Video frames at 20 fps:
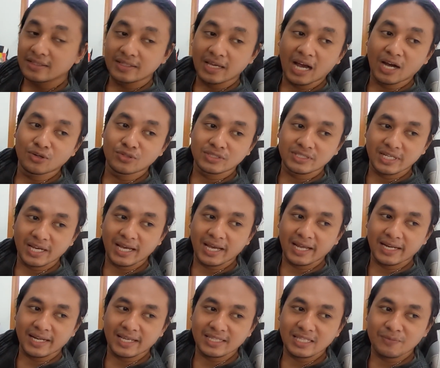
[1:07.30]
Ya
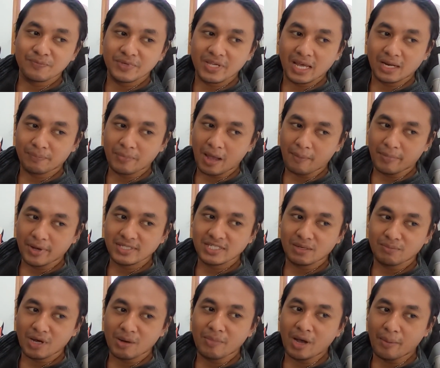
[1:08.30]
udah, nanti biar Papa
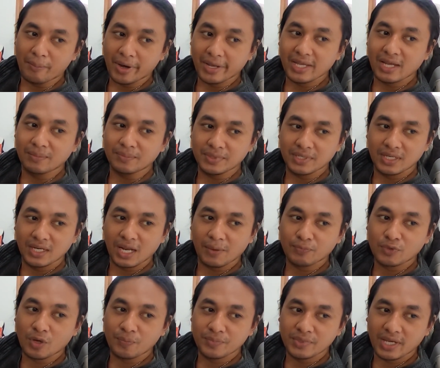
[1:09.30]
sama Mama yang beli
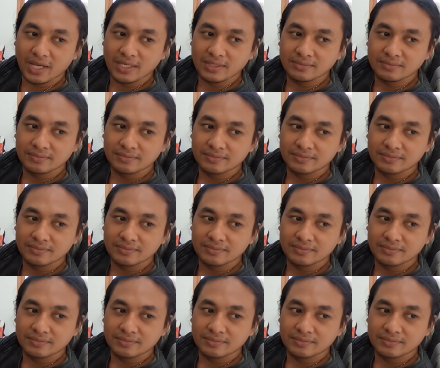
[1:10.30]
laptopnya.